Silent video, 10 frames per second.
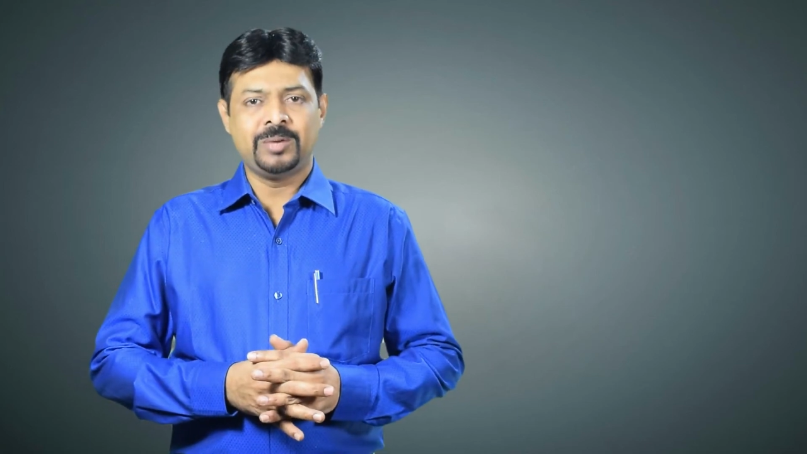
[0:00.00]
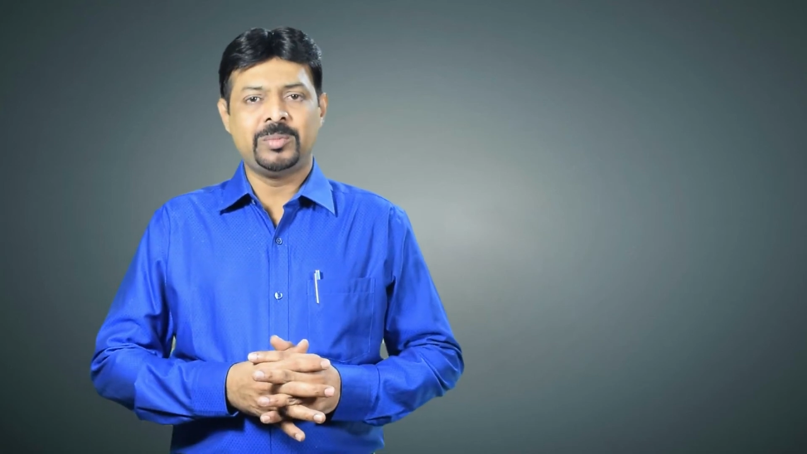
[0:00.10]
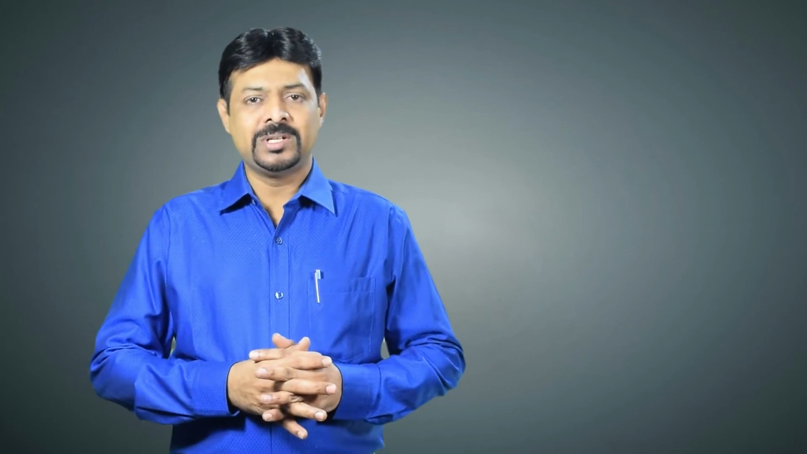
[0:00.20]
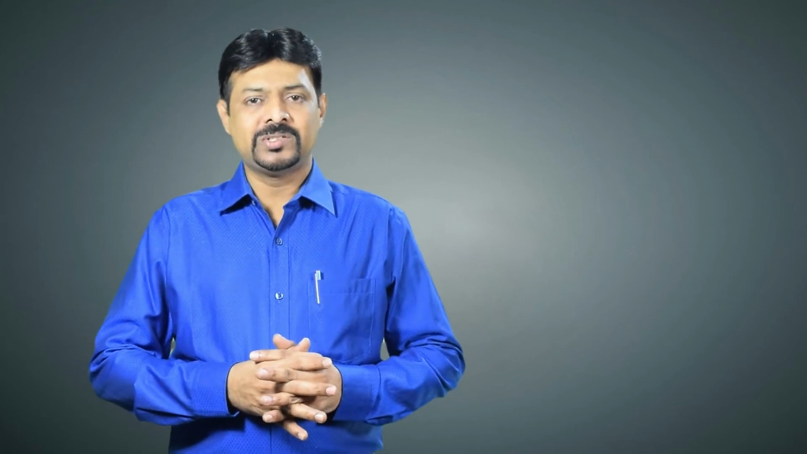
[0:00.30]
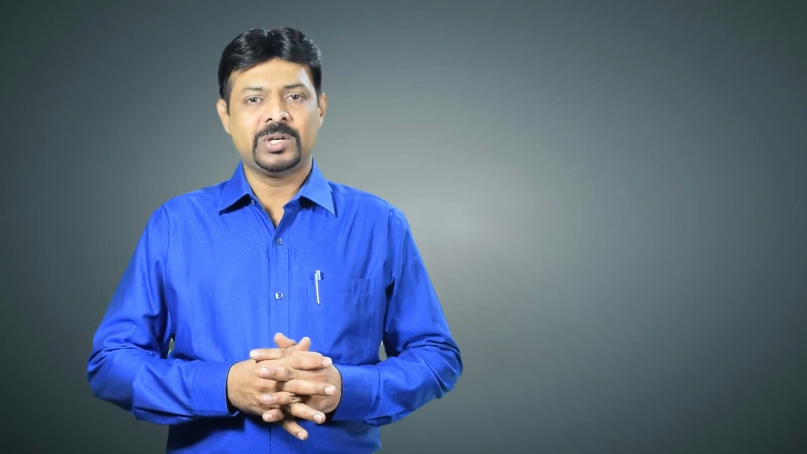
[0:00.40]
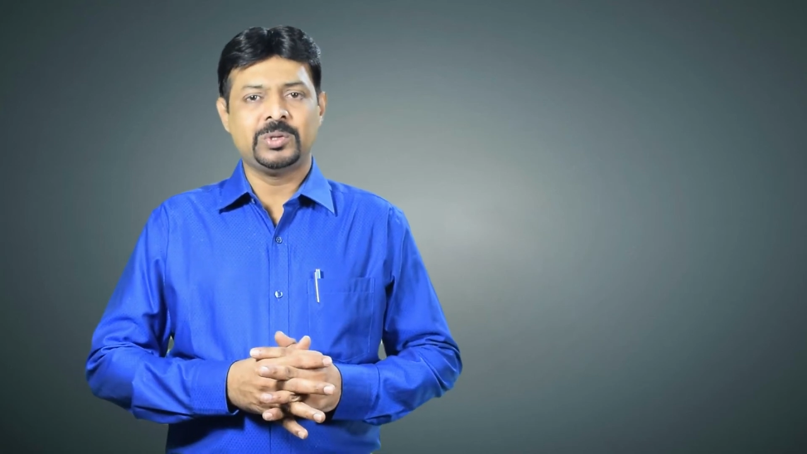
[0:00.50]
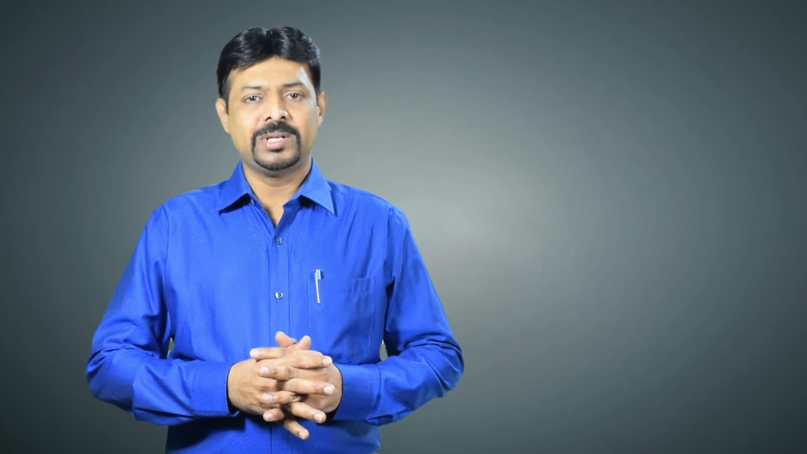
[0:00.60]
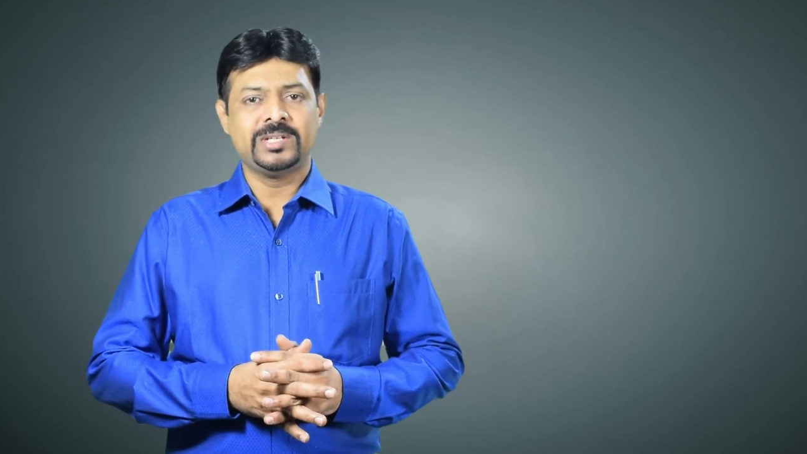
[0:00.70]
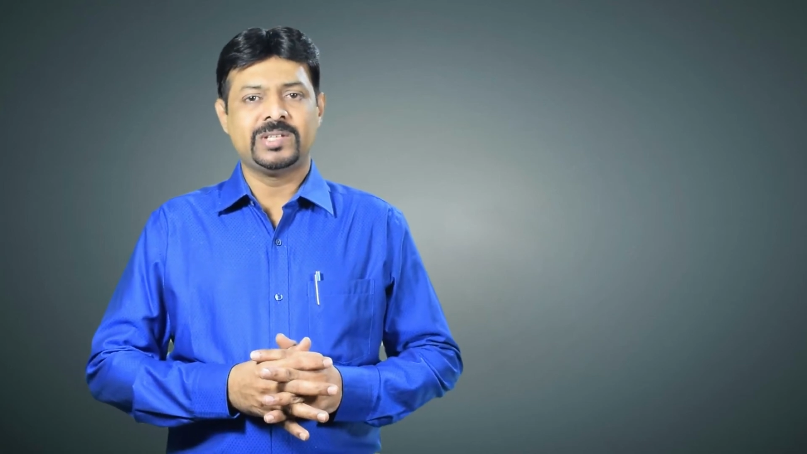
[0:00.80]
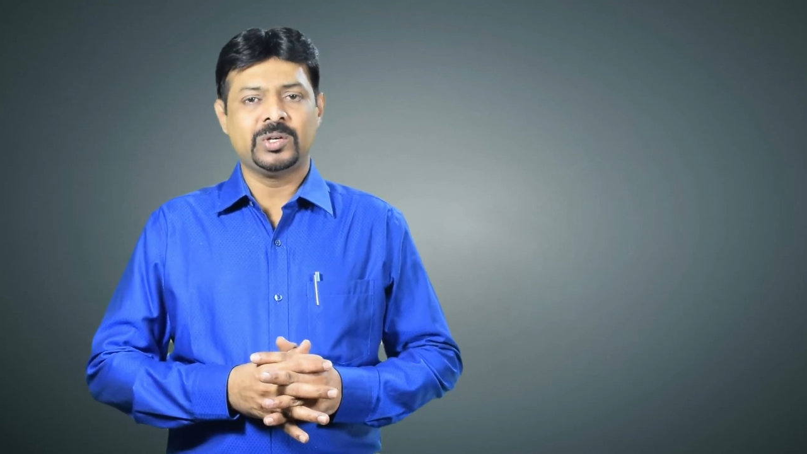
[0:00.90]
அன்பான
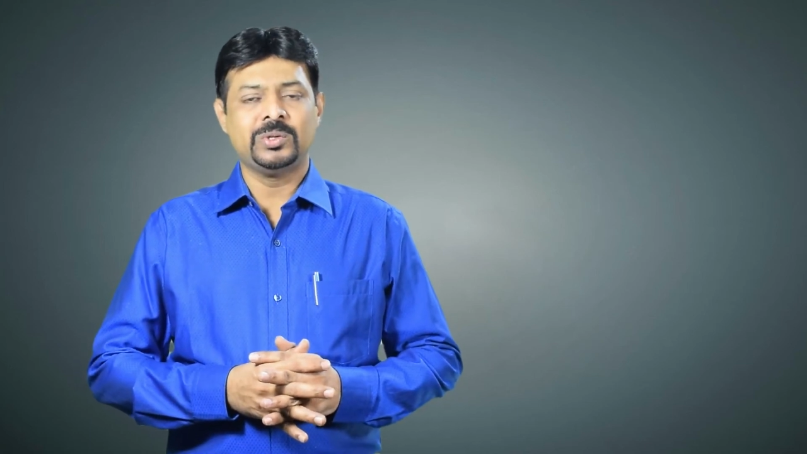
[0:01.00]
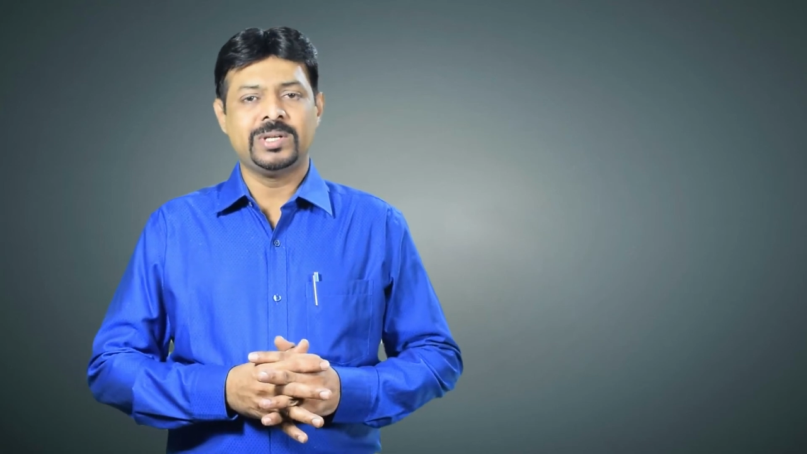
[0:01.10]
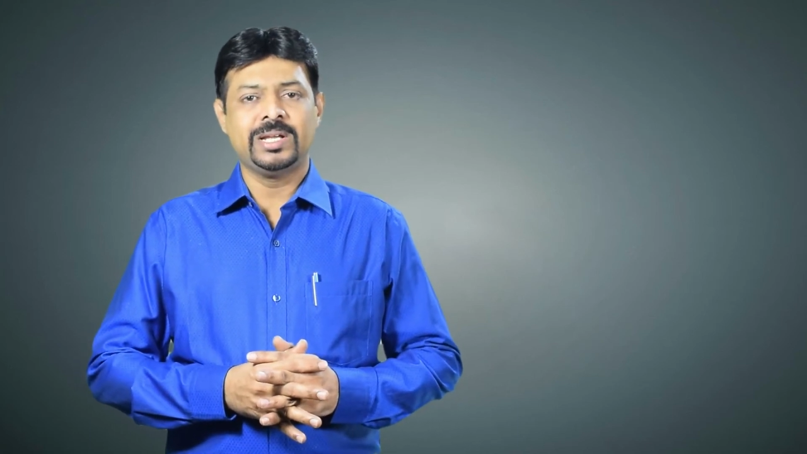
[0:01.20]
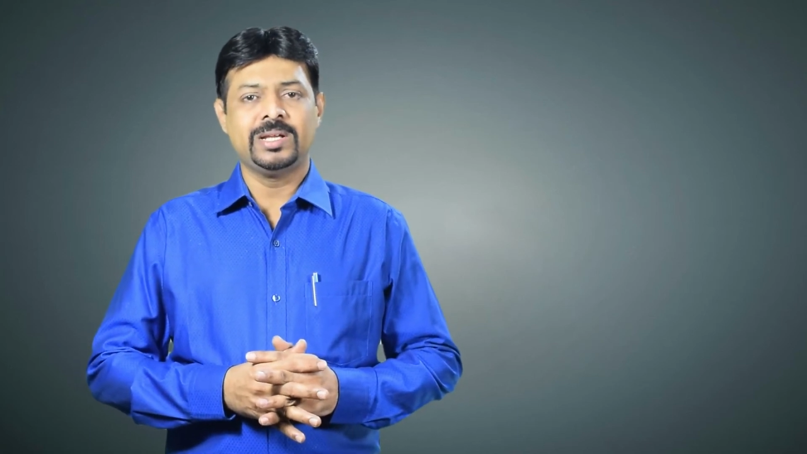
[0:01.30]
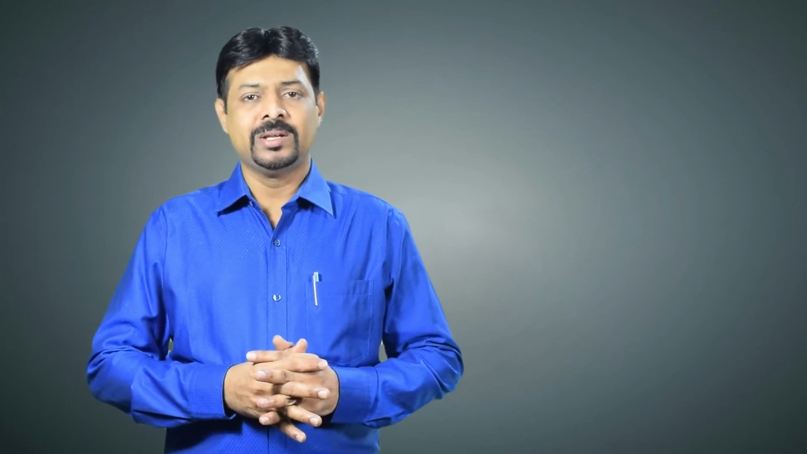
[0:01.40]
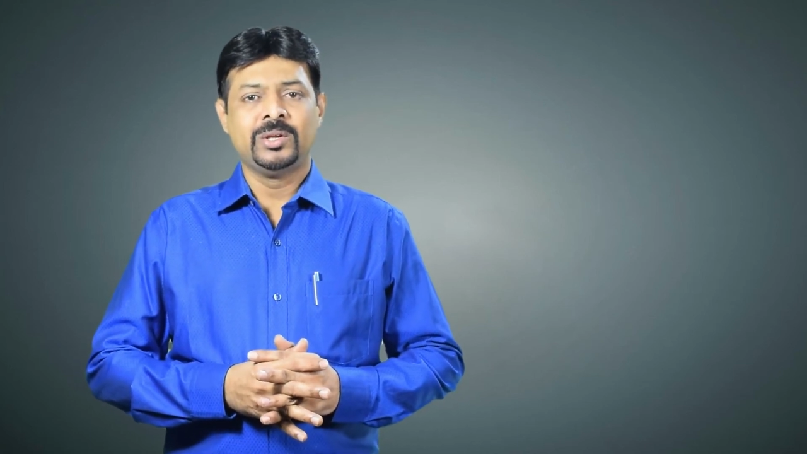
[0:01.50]
சகோதரனை சகோதரியே